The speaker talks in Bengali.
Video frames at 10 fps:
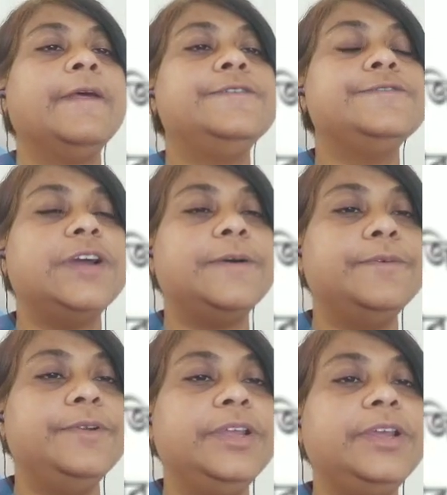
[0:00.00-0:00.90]

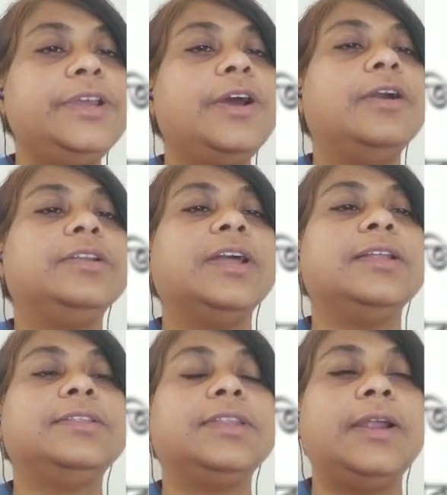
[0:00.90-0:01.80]
চূড়ামণি
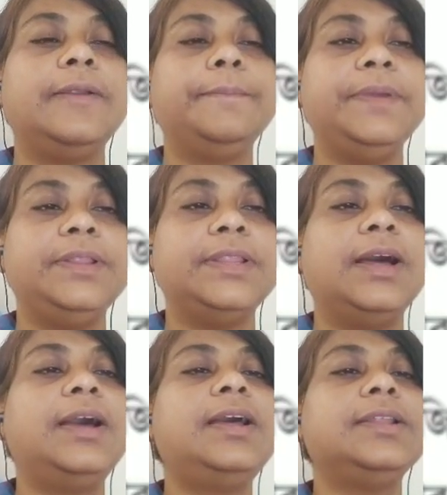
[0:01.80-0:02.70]
অর্থাৎ তার
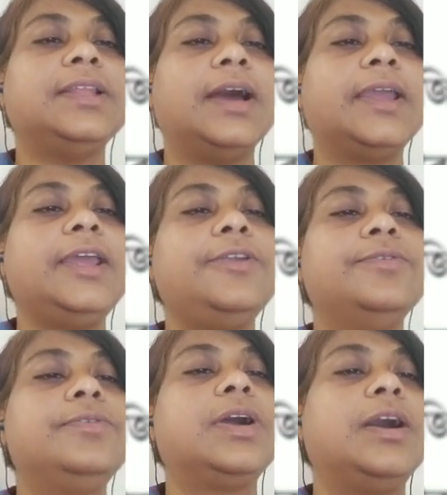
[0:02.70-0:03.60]
পিতা তাকে
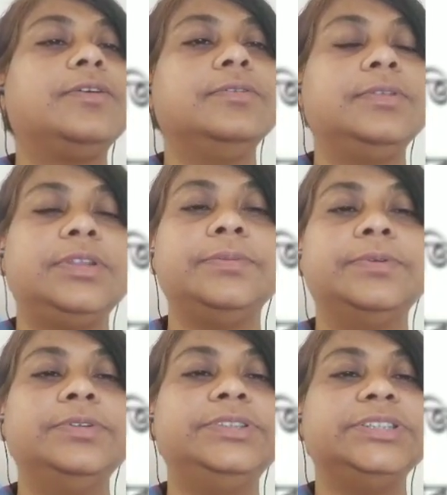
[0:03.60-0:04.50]
রক্ষা করতে
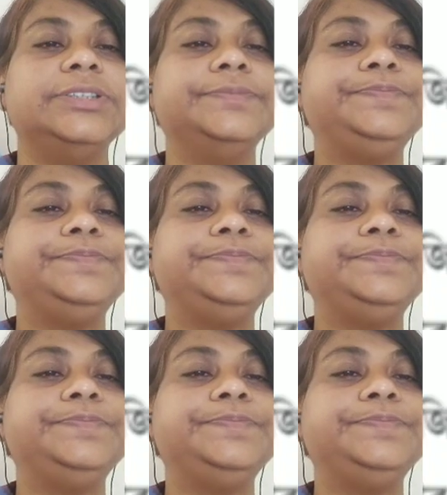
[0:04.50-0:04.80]
বলছেন